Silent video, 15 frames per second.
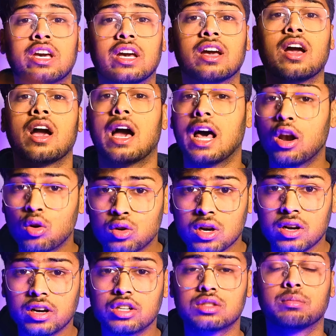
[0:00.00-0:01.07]
ओके हेलो
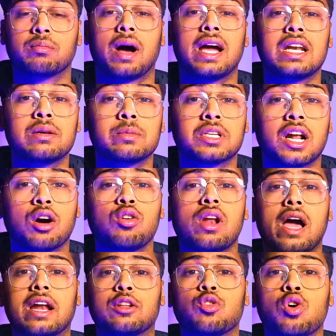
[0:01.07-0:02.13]
टॉकर्स माय नेम इज
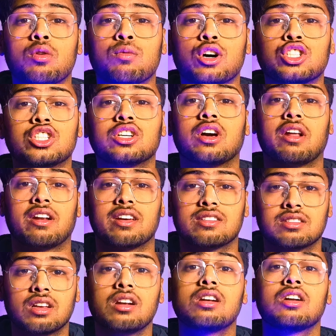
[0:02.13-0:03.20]
राहुल एंड यू आर वाचिंग
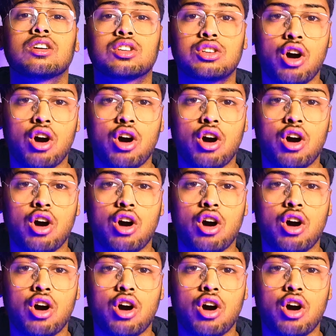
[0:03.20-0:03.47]
रेसल